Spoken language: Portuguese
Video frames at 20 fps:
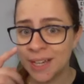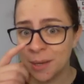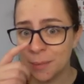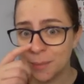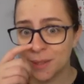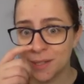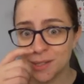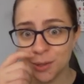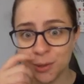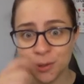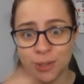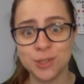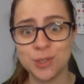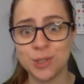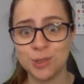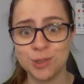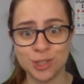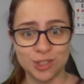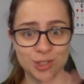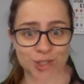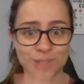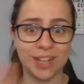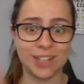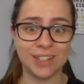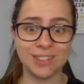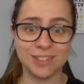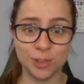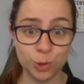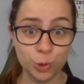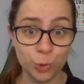Porque circuitinho, gente, cai
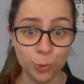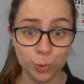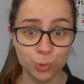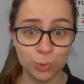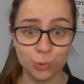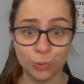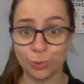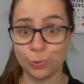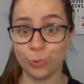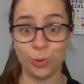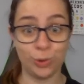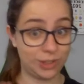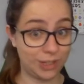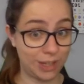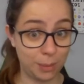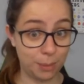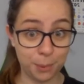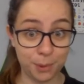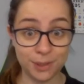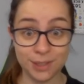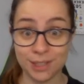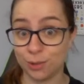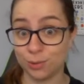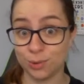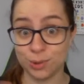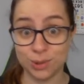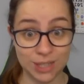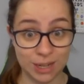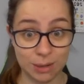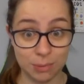em tudo, o tempo inteiro,
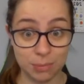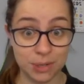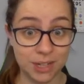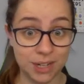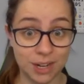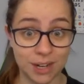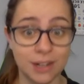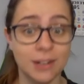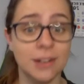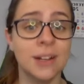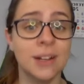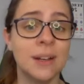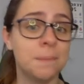sempre cai.